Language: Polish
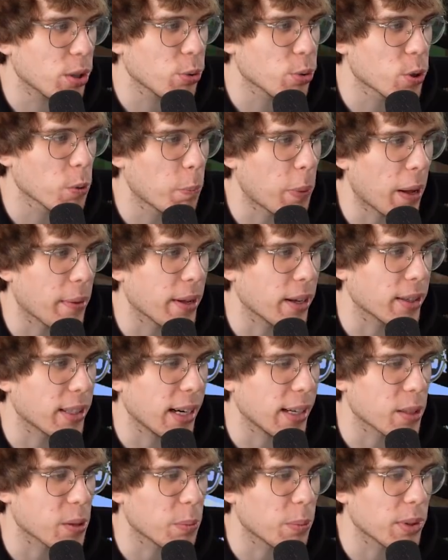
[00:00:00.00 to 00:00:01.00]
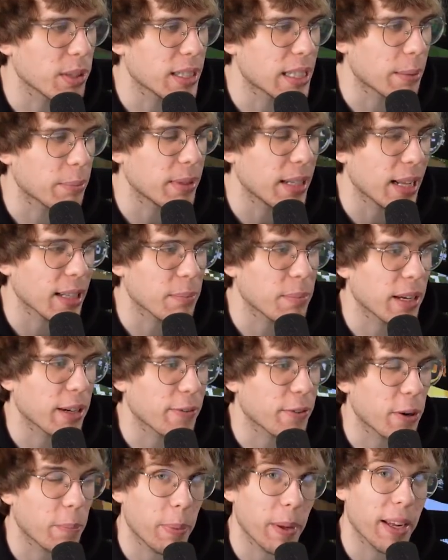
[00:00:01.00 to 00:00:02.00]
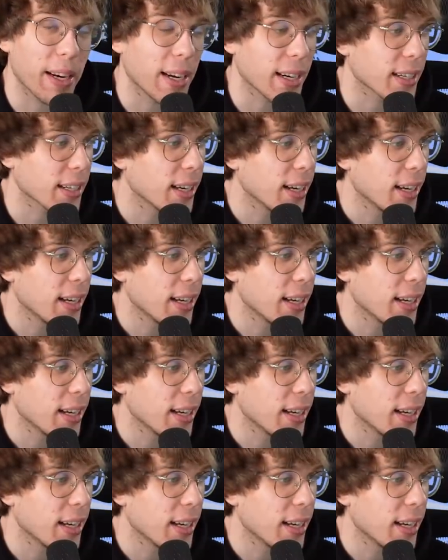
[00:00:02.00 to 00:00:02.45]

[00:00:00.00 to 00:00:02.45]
uzupełnia od razu, bo jest tam nadmiar w hoperach.